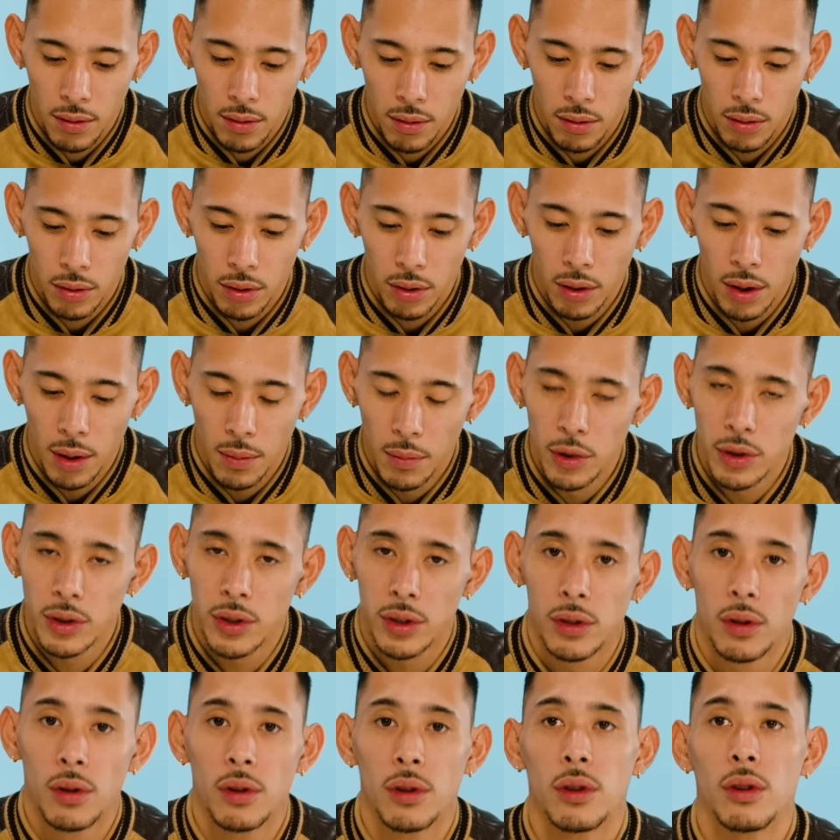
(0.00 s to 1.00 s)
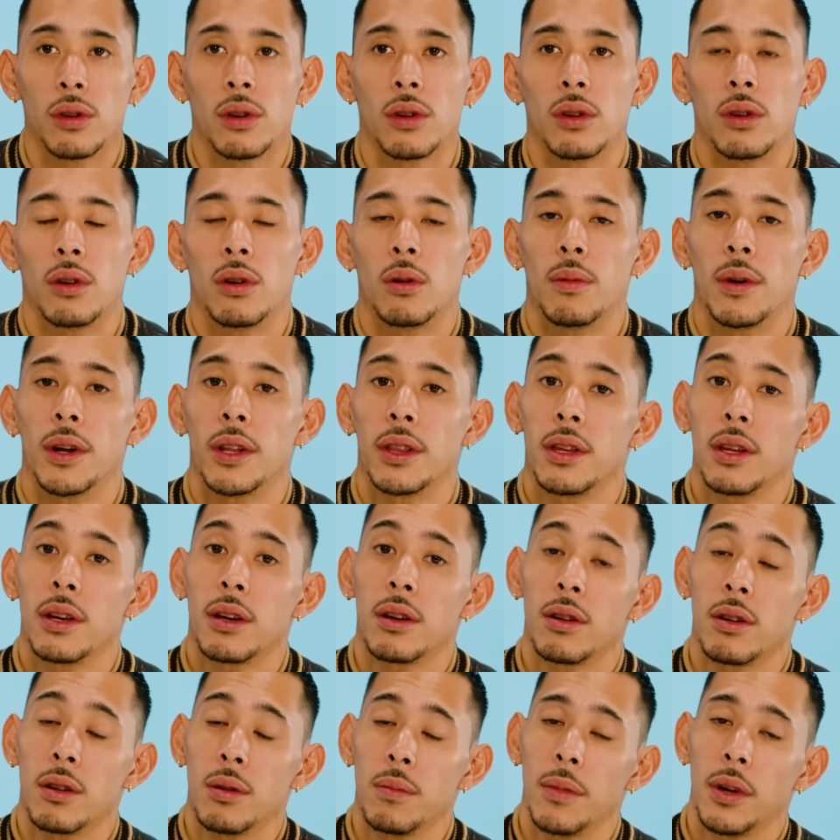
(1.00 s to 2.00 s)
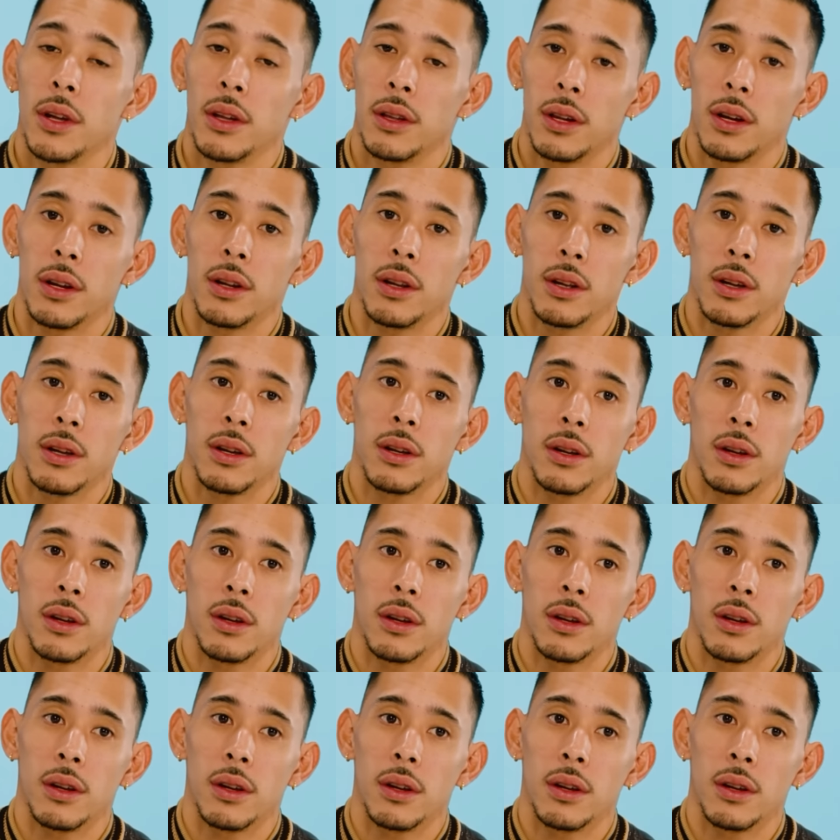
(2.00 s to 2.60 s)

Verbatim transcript: ことでもすごいロマンティックに見えたり